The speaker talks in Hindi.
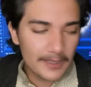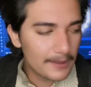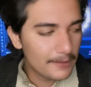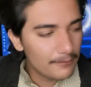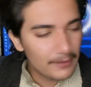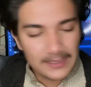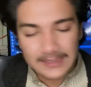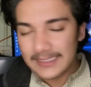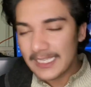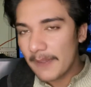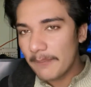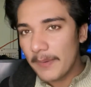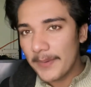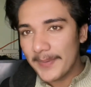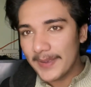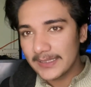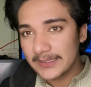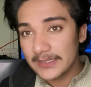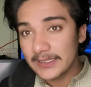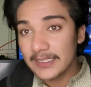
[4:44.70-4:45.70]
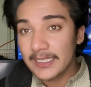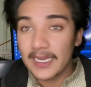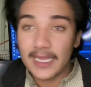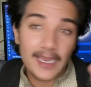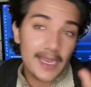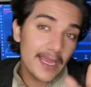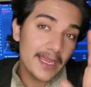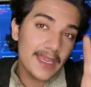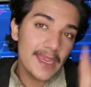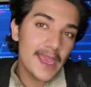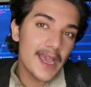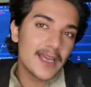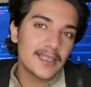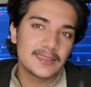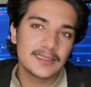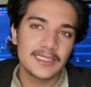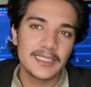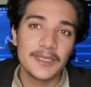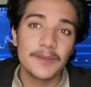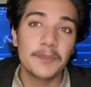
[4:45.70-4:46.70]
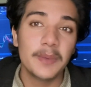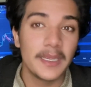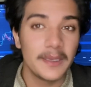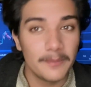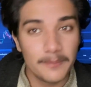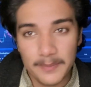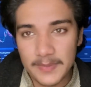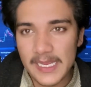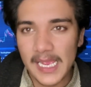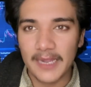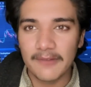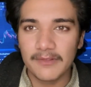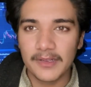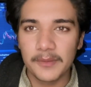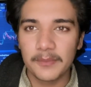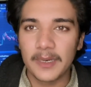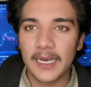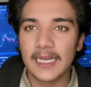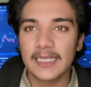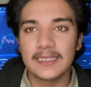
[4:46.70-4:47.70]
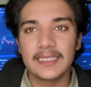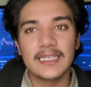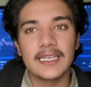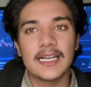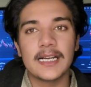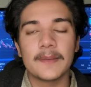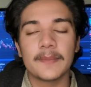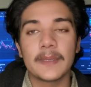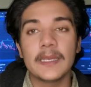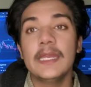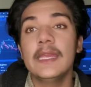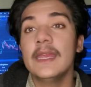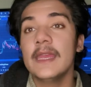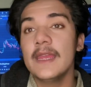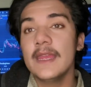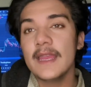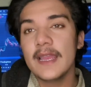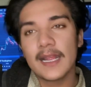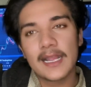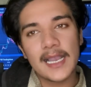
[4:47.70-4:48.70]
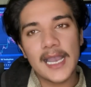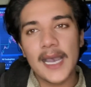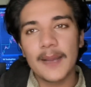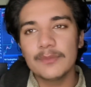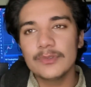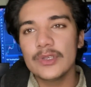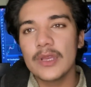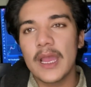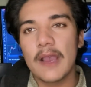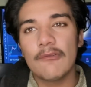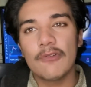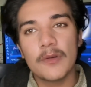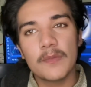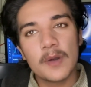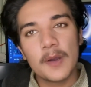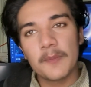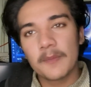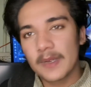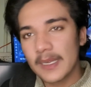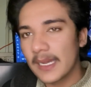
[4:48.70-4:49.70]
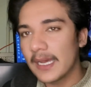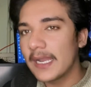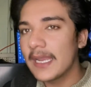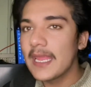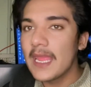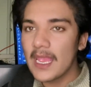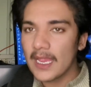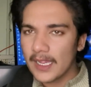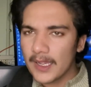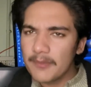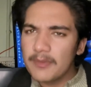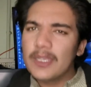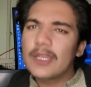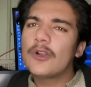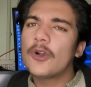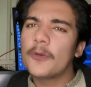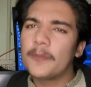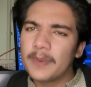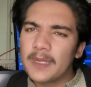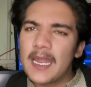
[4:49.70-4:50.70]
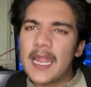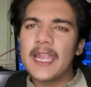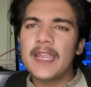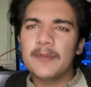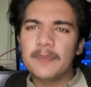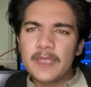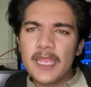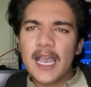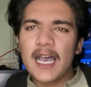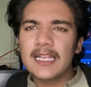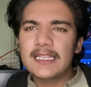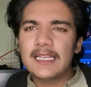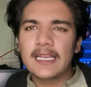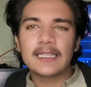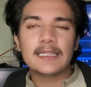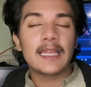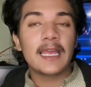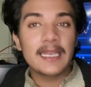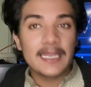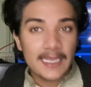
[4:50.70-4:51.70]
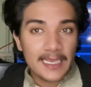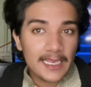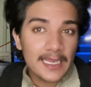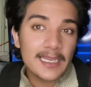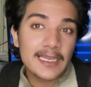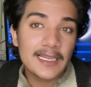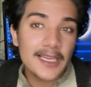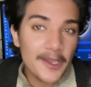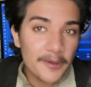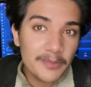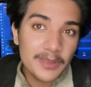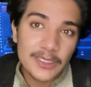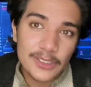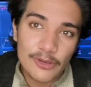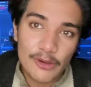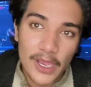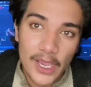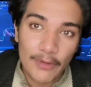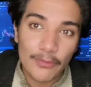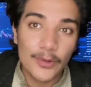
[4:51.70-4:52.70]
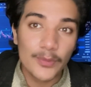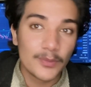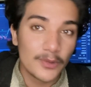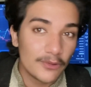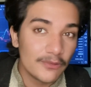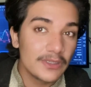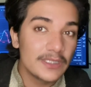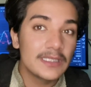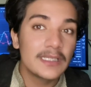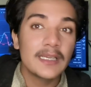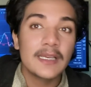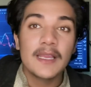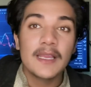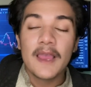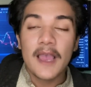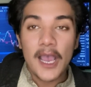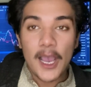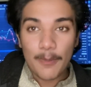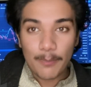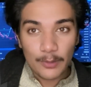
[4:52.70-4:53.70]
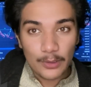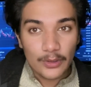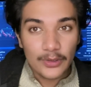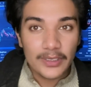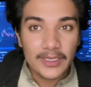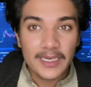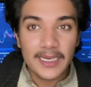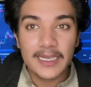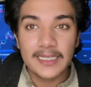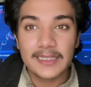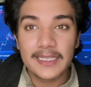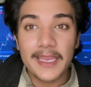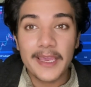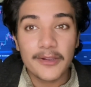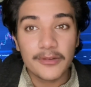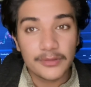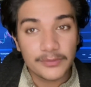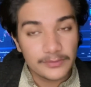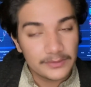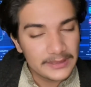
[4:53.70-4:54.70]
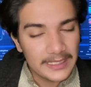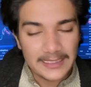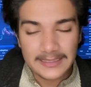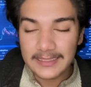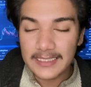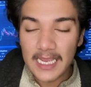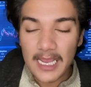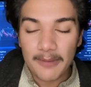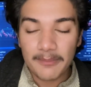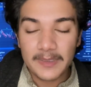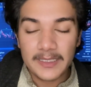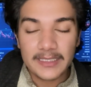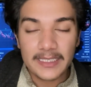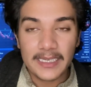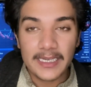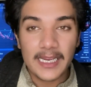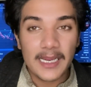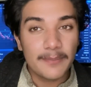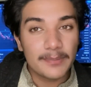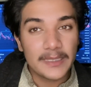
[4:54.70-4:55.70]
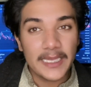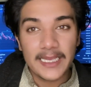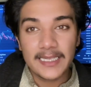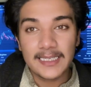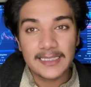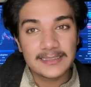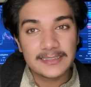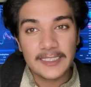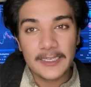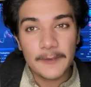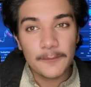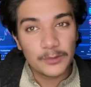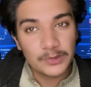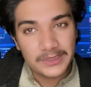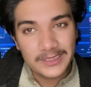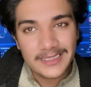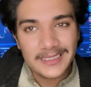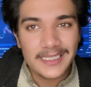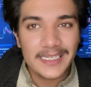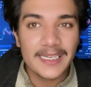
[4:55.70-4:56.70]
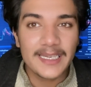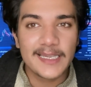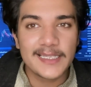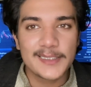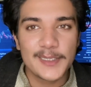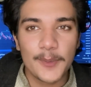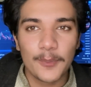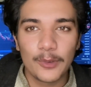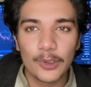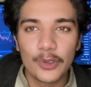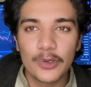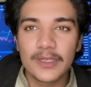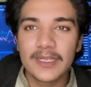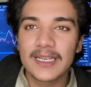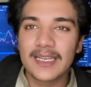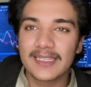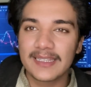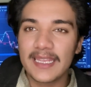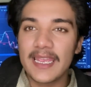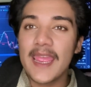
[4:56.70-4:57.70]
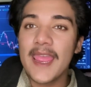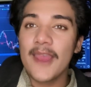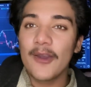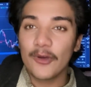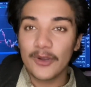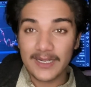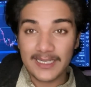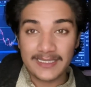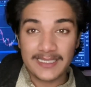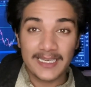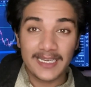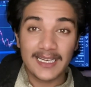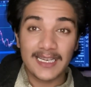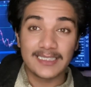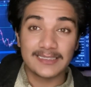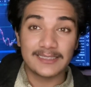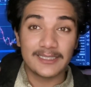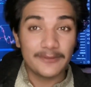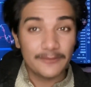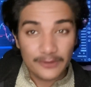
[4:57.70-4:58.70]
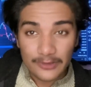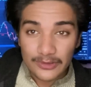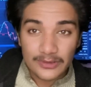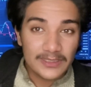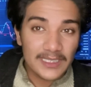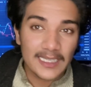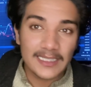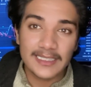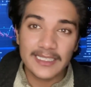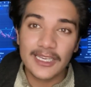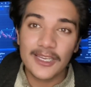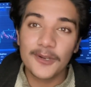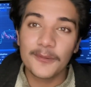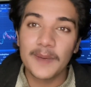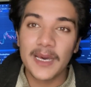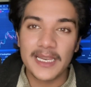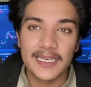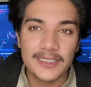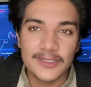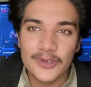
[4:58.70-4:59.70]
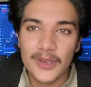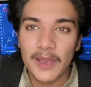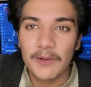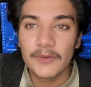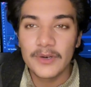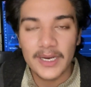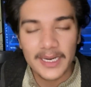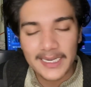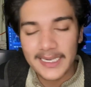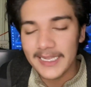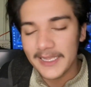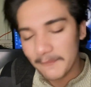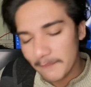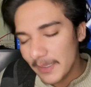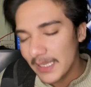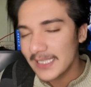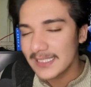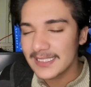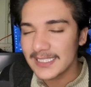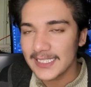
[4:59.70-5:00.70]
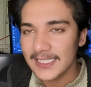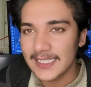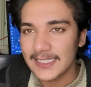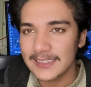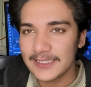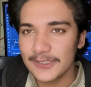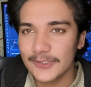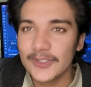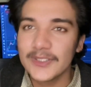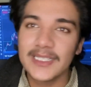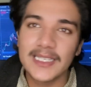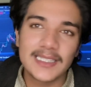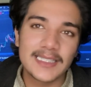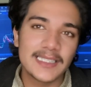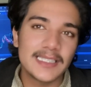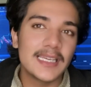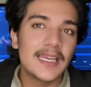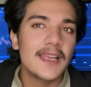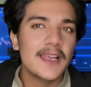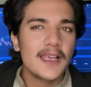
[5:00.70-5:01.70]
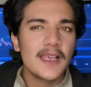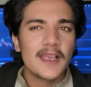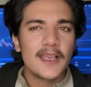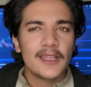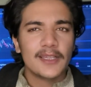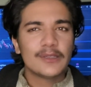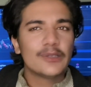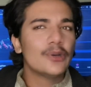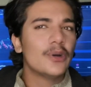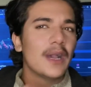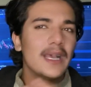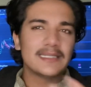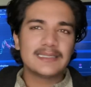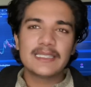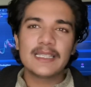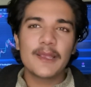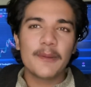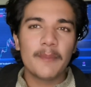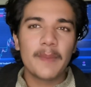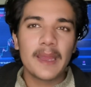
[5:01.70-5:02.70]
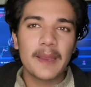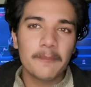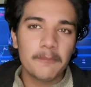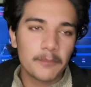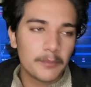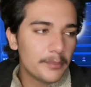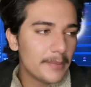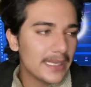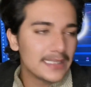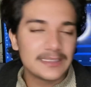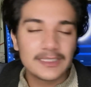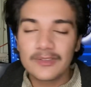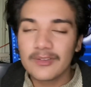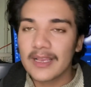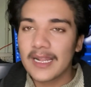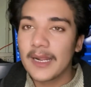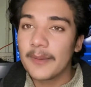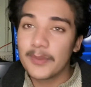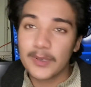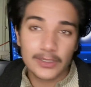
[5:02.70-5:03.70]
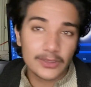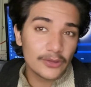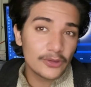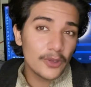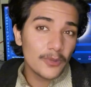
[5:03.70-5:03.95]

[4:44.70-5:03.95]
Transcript: व्हाट्सएप पे मैसेज कर रहे हैं कि यार सी भाई जैनवन बात ही आपकी काम जो है वो अब हम कर रहे हैं कभी कॉपीराइट भी आ जाता है लेकिन कभी जो है वो मूवीज़ अपलोड करते हैं और जैसे आपने तरीका बताया था सेम उसी तरीके से अपलोड करते हैं और अच्छे खासे व्यूज़ आते हैं और हमारी जो है वो अर्निंग भी अच्छी खासी हो जाती है तो ऐसे जब मैं मैसेज वगैरह पढ़ता हूँ